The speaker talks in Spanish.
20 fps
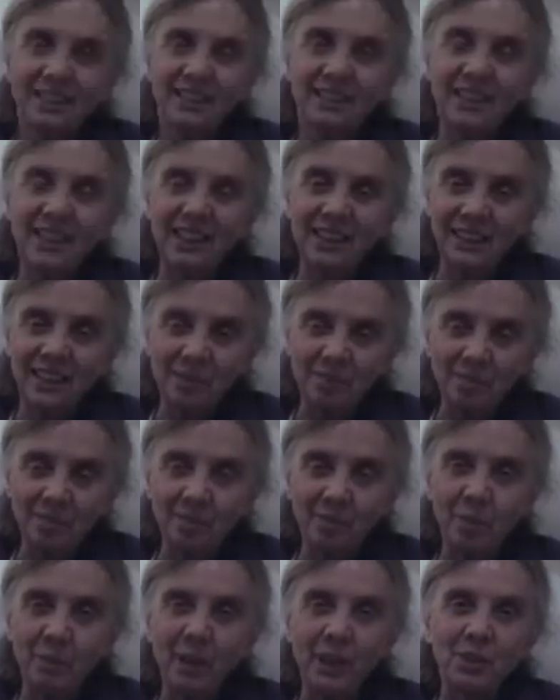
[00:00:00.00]
Sí,
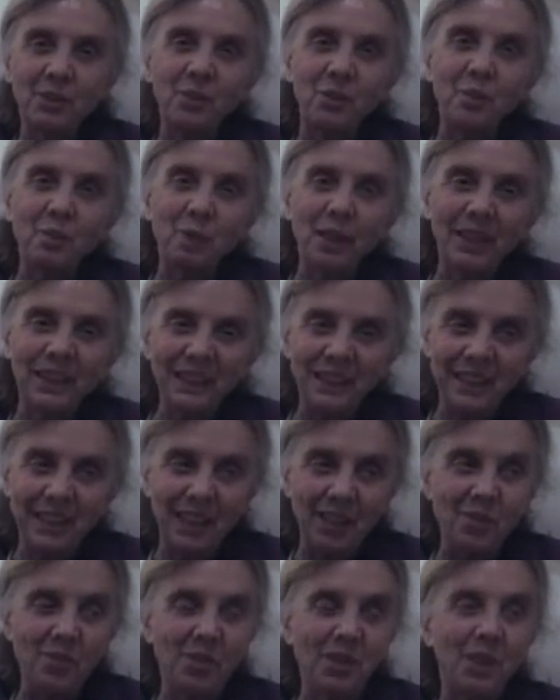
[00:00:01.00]
sí, parto de París.
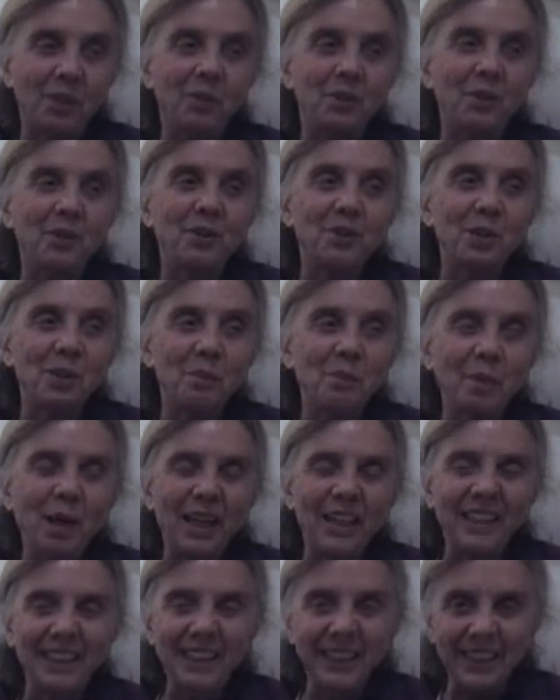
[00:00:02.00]
Tengo recuerdos de
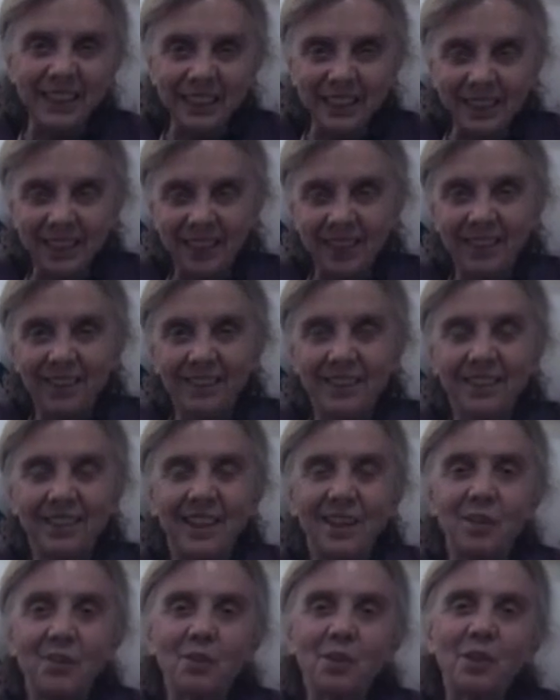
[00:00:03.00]
París,
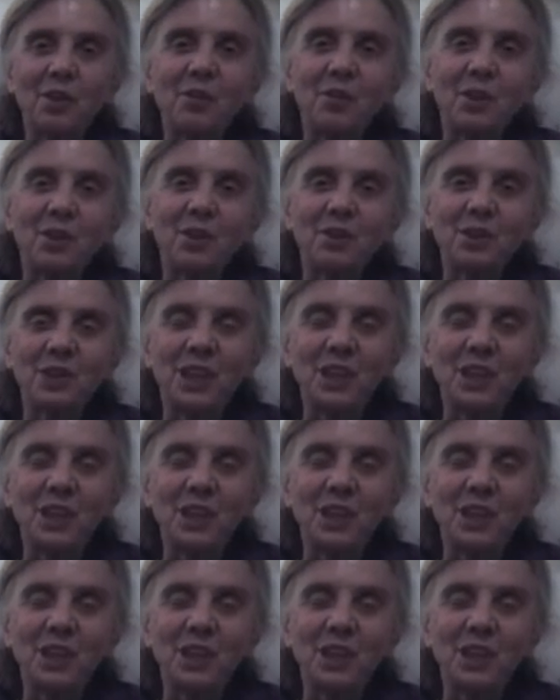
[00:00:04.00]
tengo recuerdos